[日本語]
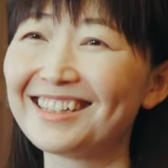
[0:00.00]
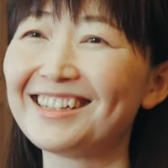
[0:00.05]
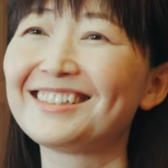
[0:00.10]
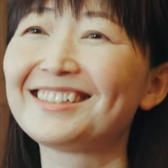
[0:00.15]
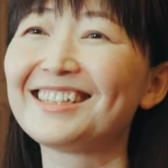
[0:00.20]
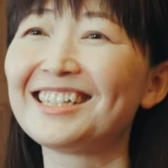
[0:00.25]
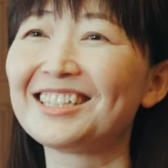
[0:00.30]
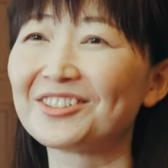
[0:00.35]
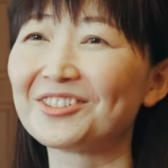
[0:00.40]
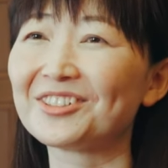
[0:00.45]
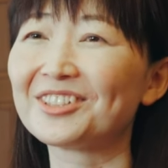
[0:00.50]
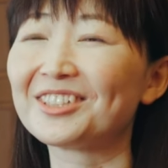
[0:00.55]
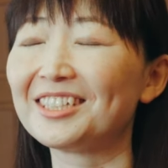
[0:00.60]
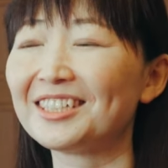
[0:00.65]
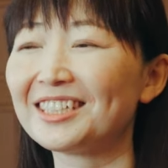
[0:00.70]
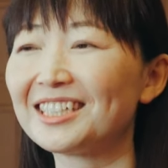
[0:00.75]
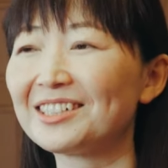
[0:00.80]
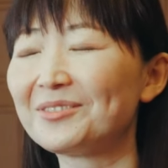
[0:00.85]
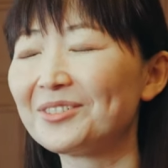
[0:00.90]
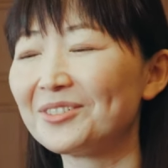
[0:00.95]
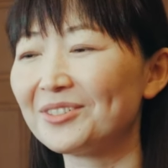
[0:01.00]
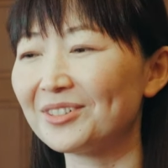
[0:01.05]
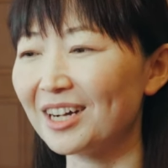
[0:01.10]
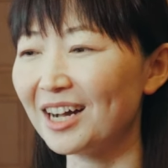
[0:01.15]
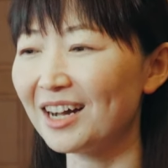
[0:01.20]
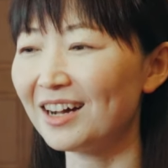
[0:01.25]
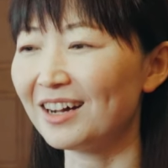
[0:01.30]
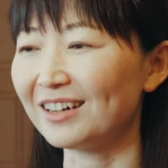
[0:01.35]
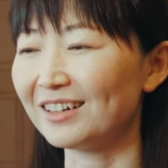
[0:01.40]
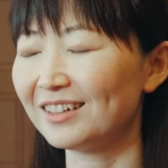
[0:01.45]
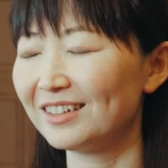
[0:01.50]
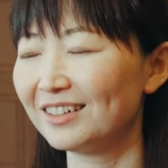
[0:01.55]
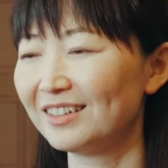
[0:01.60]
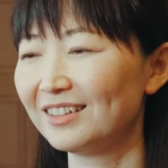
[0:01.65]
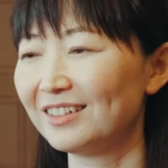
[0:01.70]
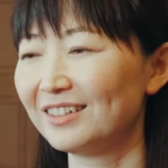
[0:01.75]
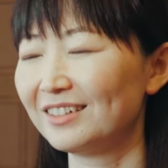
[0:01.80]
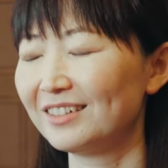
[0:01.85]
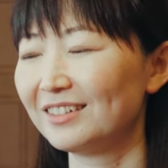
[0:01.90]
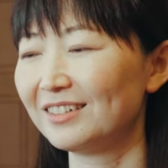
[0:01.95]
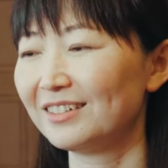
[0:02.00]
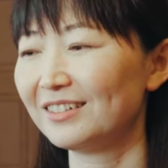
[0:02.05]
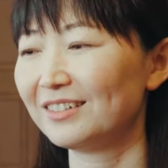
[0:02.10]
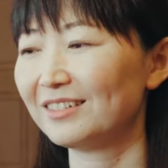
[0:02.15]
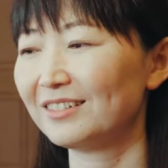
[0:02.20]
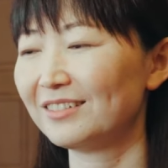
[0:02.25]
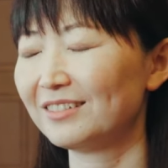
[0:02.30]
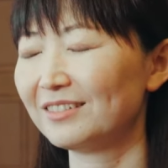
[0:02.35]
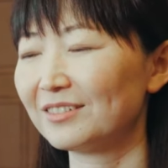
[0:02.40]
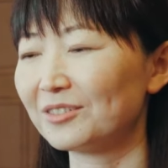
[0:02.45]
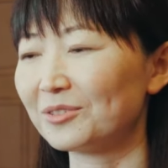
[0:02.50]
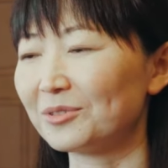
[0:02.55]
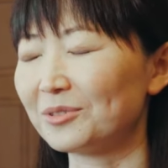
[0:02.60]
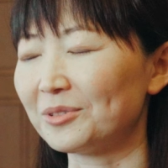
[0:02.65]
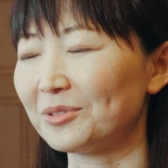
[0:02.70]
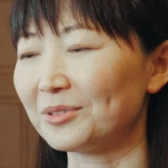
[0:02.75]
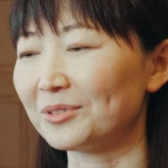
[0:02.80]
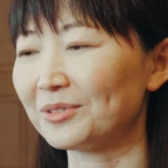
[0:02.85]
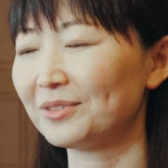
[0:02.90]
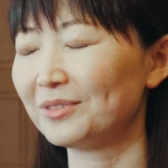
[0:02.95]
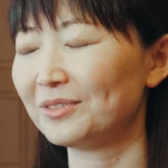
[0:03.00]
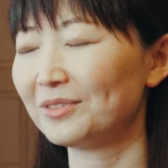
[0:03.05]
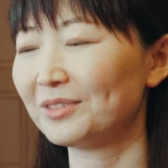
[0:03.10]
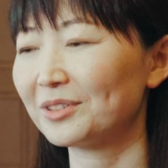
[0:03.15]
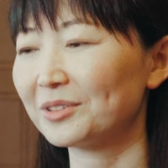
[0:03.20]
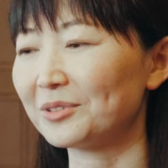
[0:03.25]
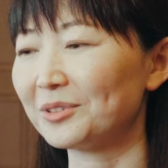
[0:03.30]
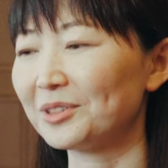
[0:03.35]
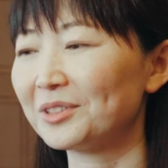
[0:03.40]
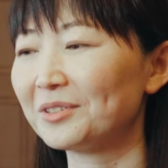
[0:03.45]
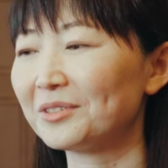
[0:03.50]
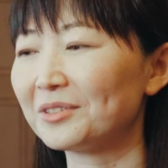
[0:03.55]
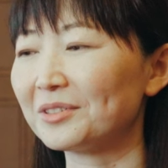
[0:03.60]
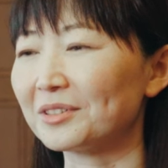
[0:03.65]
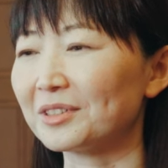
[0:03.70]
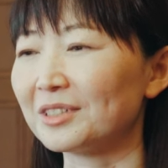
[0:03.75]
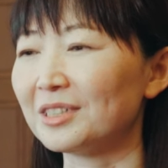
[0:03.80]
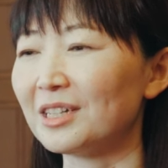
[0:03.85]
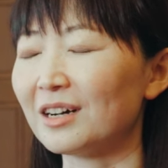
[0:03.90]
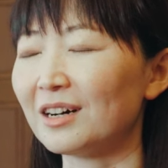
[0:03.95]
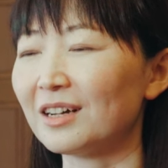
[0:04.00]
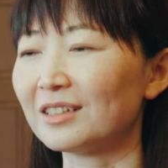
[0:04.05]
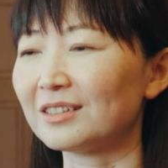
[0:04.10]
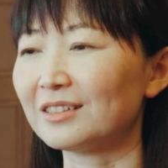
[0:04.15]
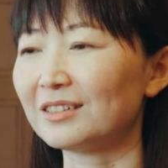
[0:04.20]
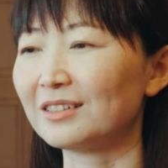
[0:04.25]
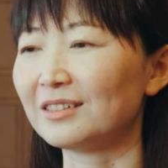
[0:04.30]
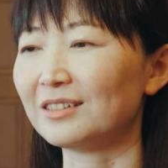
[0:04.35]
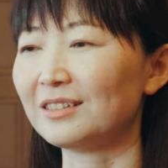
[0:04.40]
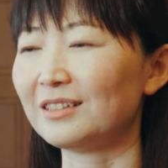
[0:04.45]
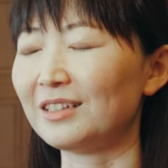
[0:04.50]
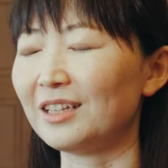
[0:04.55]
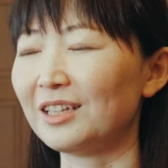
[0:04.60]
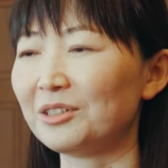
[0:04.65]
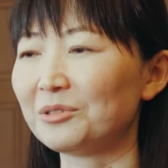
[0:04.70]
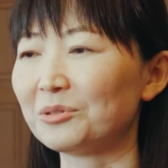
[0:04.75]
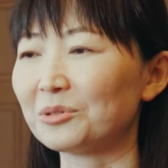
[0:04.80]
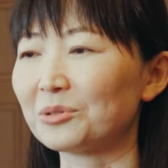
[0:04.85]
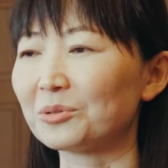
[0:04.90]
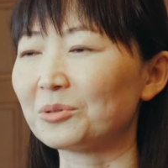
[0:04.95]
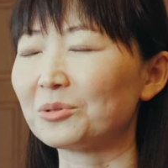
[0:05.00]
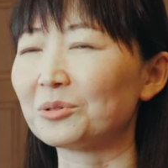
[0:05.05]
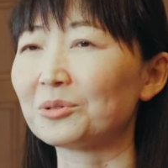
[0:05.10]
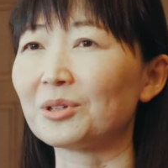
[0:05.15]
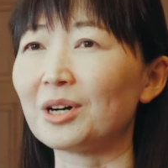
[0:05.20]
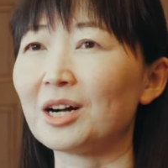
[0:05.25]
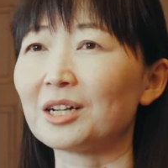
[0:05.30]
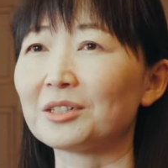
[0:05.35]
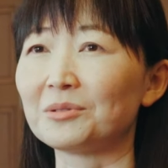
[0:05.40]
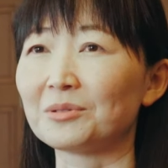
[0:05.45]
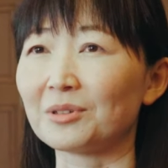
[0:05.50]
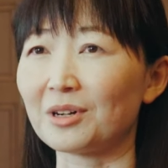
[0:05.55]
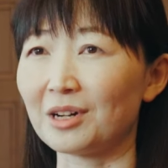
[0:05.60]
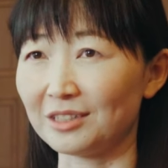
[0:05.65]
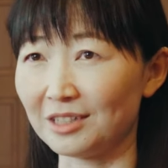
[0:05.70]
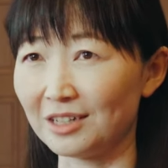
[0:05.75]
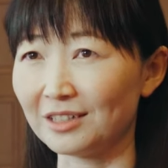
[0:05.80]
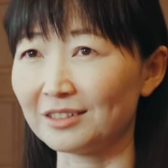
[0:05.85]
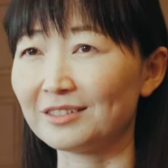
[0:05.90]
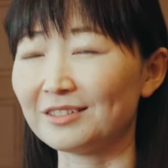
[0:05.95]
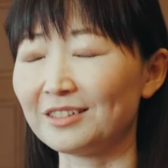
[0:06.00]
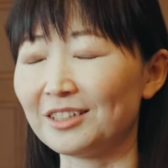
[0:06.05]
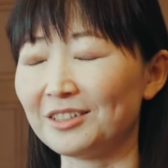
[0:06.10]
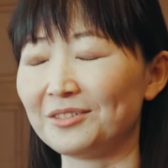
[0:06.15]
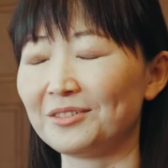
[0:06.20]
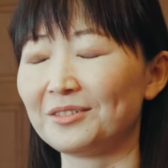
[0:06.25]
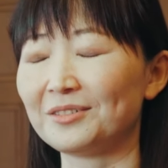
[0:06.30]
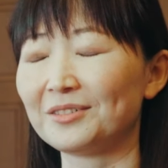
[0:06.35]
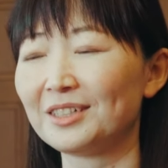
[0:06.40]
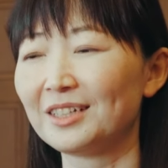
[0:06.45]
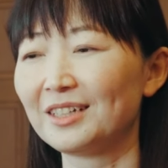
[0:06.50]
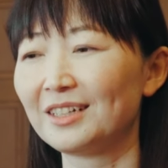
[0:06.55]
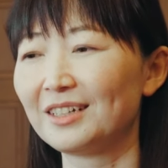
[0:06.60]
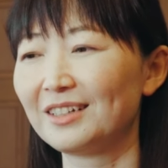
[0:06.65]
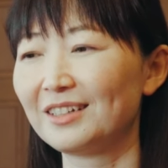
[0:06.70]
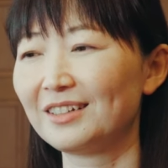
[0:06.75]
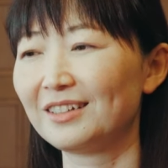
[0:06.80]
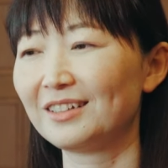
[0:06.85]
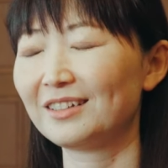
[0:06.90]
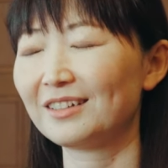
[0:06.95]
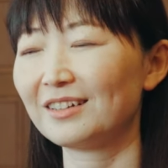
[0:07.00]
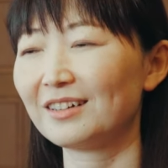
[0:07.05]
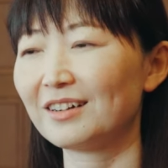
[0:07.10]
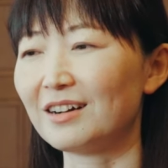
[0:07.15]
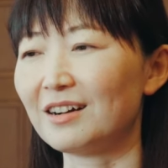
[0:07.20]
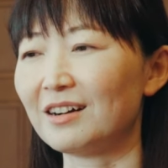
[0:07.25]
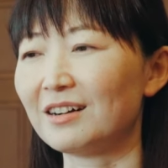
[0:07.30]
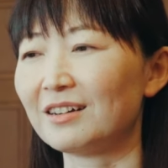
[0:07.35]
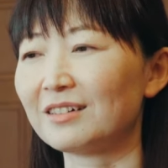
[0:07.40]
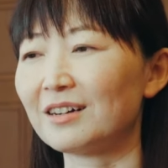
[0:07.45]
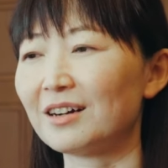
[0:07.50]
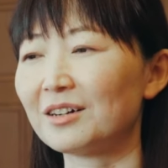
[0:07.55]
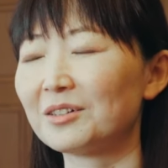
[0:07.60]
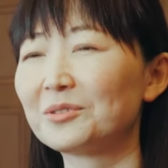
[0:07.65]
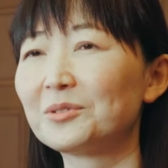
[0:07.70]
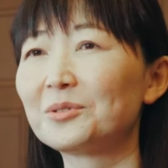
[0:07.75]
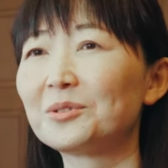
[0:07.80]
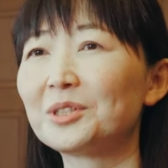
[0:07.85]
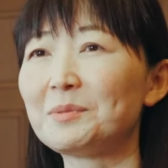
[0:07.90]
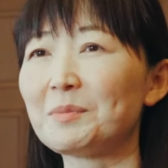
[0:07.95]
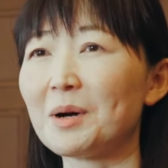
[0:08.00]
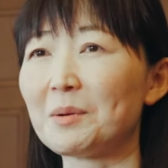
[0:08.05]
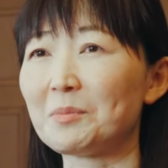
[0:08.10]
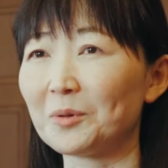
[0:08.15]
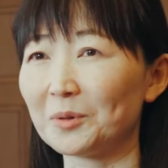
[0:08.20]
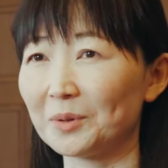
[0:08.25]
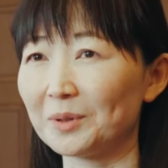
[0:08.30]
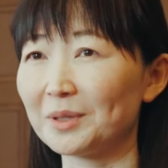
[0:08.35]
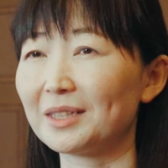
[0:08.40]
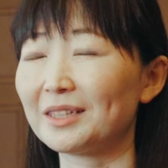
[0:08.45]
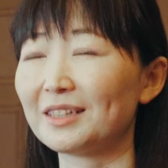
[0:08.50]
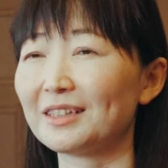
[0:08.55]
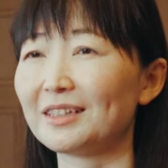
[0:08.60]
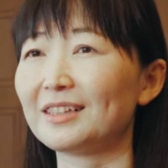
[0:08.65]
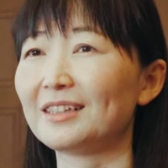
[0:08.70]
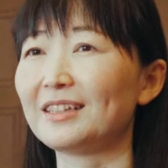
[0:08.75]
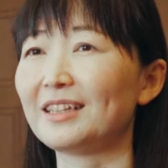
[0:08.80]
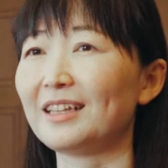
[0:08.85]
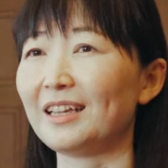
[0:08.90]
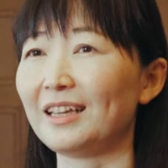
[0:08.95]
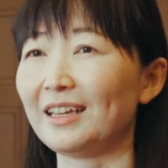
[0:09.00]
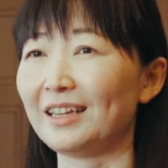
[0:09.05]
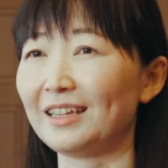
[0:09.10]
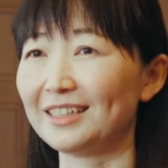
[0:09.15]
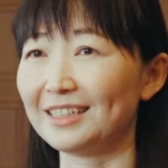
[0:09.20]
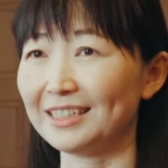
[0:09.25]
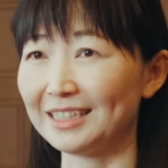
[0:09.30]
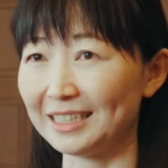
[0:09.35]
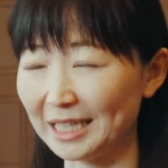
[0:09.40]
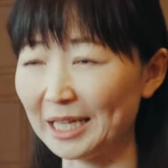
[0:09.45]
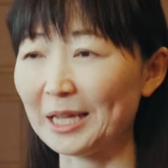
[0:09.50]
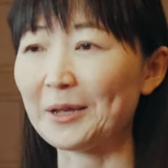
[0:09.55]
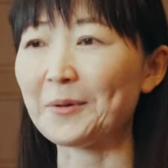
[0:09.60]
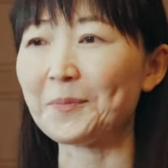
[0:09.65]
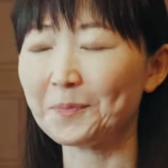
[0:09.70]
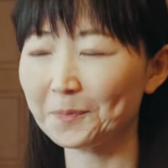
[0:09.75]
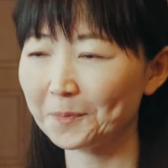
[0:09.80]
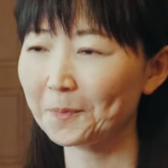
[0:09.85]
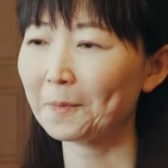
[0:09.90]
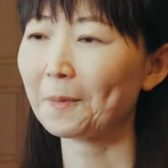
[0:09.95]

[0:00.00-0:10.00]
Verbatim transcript: 転々としていたものがこう少しずつつながっていくところがあるのかなっていう感覚を今持ってていて